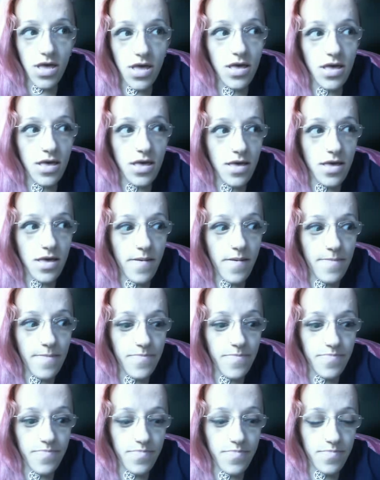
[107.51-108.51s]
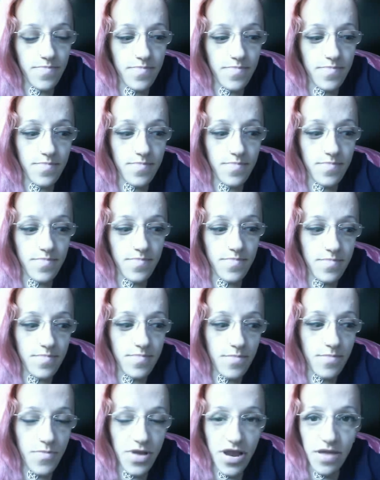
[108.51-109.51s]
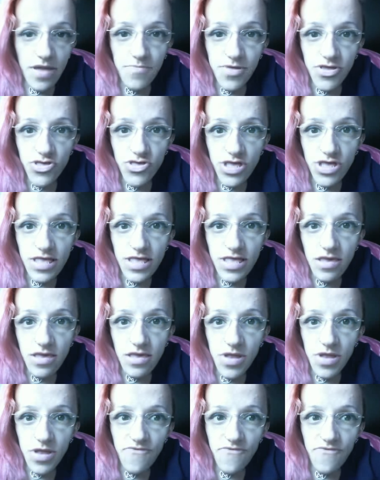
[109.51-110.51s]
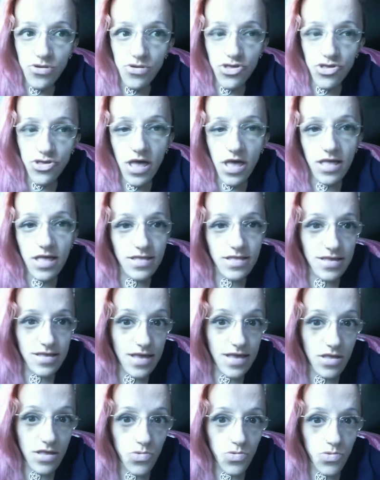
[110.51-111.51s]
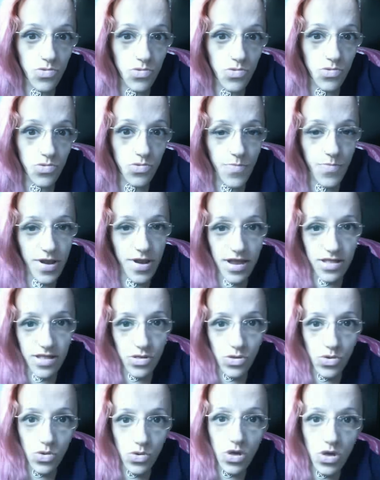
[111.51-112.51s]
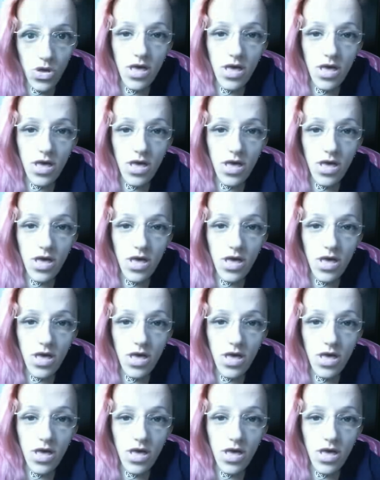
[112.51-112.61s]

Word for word: ehm, perché in precedenza me ne avevano già dedicato un altro parlando